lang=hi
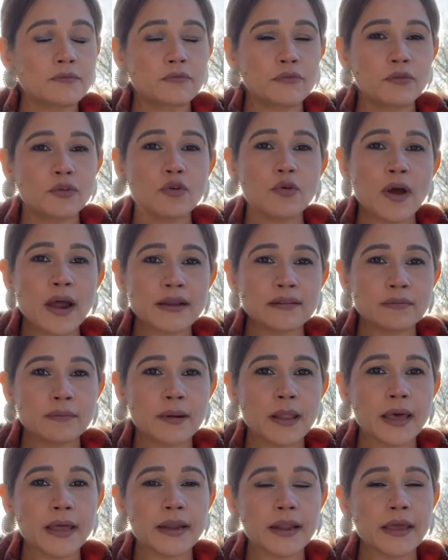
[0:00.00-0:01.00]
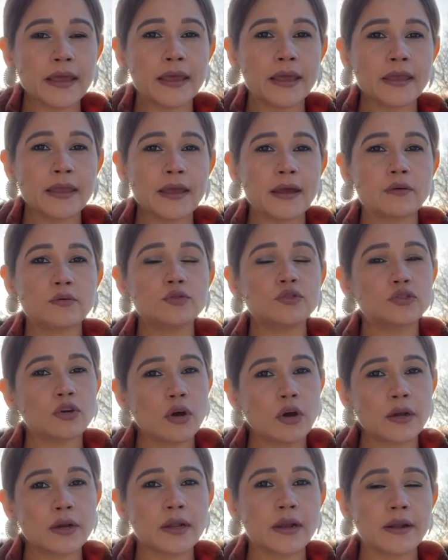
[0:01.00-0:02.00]
व्यू आर्ट्स बढ़ाना है या कुछ
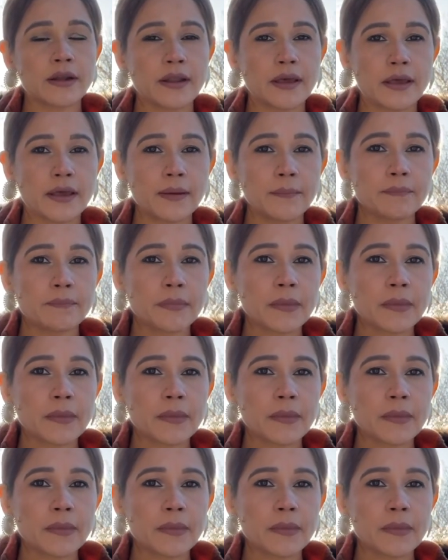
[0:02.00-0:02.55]
और करना है